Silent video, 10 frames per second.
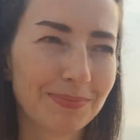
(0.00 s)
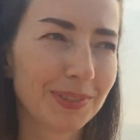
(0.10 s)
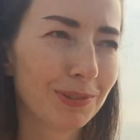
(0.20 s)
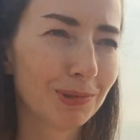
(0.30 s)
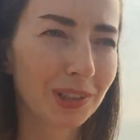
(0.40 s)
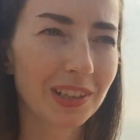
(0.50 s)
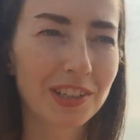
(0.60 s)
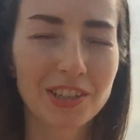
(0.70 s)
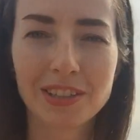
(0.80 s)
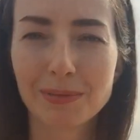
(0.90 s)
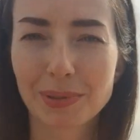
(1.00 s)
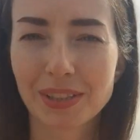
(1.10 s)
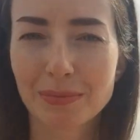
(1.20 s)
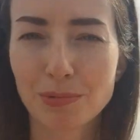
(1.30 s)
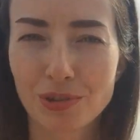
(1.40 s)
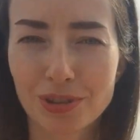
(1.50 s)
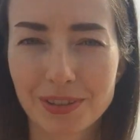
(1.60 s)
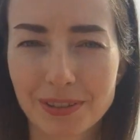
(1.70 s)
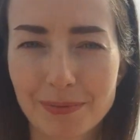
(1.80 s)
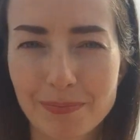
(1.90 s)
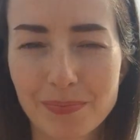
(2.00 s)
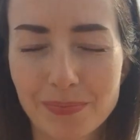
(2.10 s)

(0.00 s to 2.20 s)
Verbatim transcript: его отложила, потому что,